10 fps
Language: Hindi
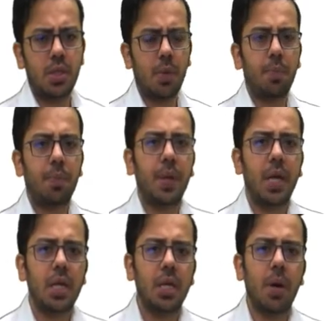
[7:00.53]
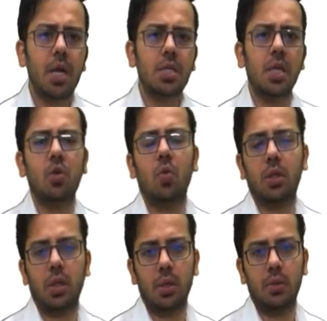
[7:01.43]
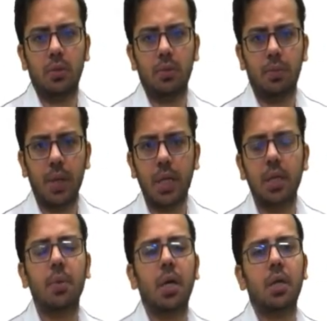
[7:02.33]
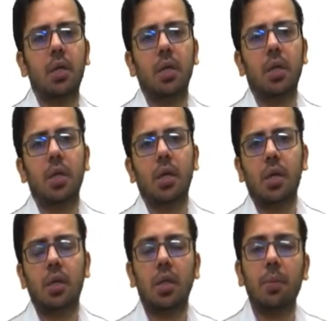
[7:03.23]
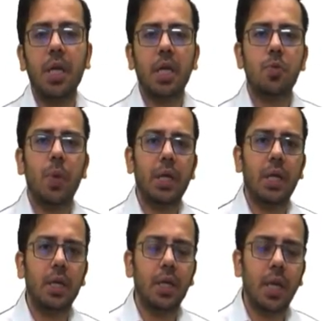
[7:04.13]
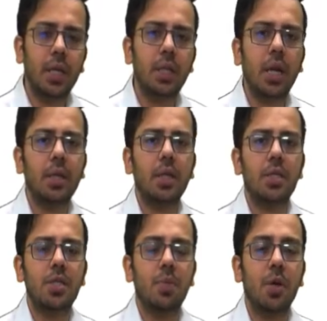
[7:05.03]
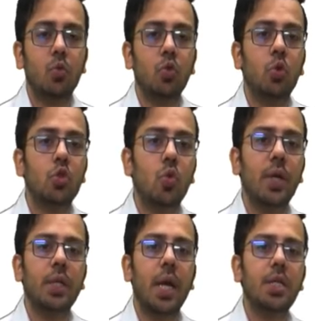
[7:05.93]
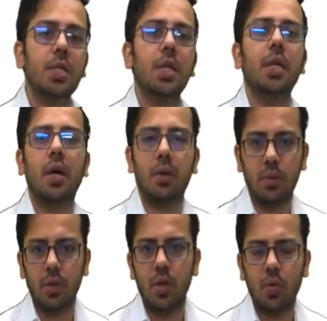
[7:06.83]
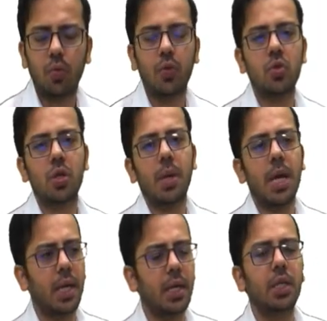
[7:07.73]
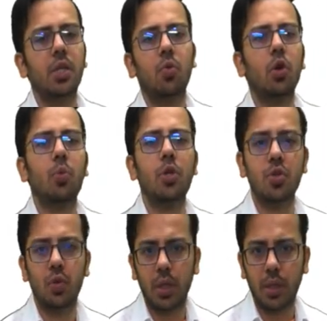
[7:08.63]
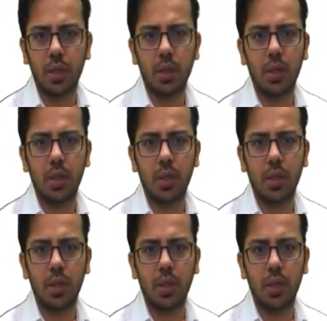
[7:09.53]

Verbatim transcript: जब पहली बार सेल हुआ था पहली बार तभी एक्सपेक्टेड नहीं था कि कस्टमर उन गुड्स को इनकैश करेगा वो फ्यूचर में आएगा ही नहीं इन रिवॉर्ड पॉइंट्स को लेने के लिए